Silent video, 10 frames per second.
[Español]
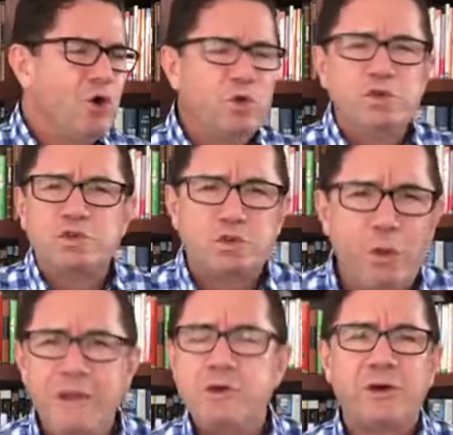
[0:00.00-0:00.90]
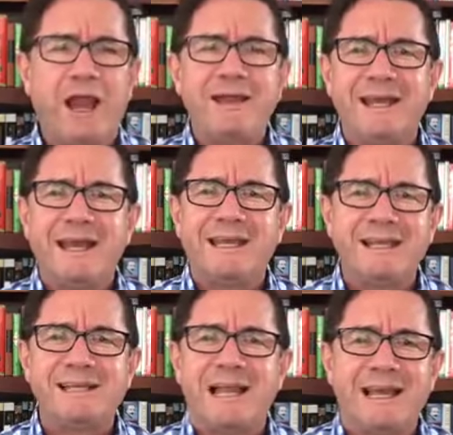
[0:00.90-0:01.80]
un sueño grande que
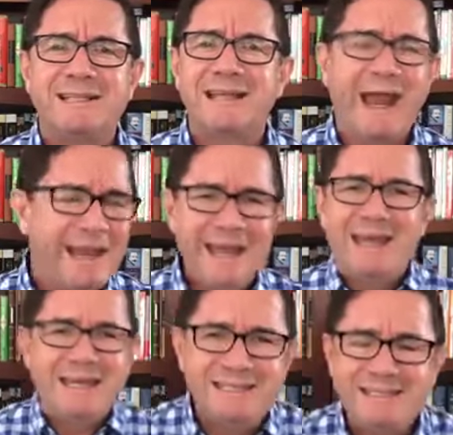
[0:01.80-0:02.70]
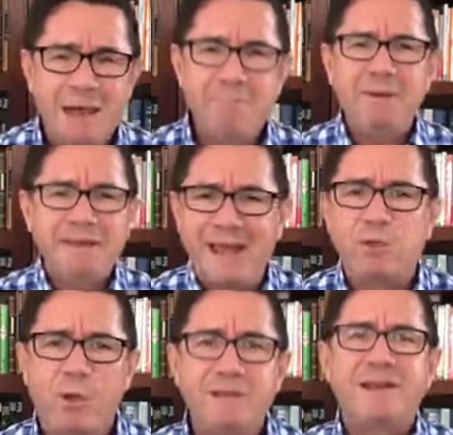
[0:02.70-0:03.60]
quieres alcanzar y siempre te
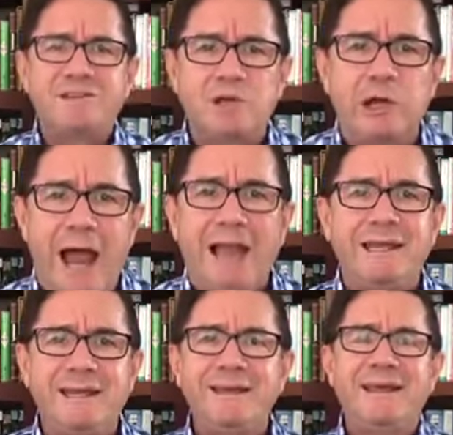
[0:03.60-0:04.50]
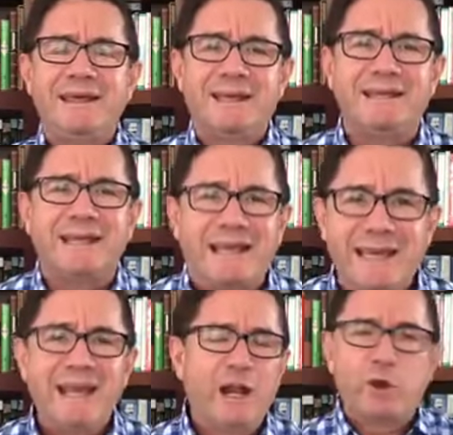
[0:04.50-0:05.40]
encuentras con alguien que te
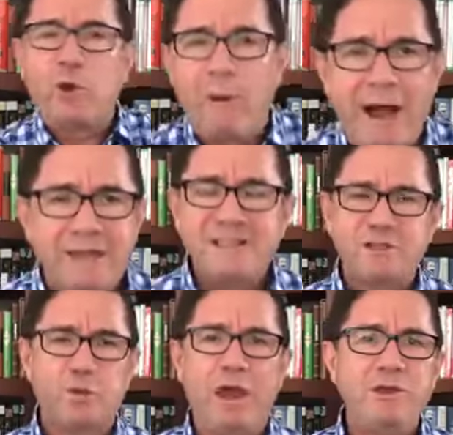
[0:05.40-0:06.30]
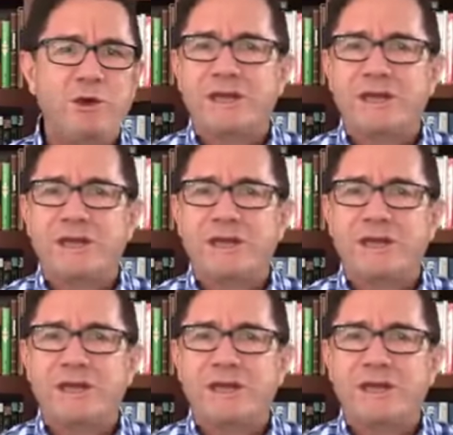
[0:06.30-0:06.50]
quiere robar ese sueño,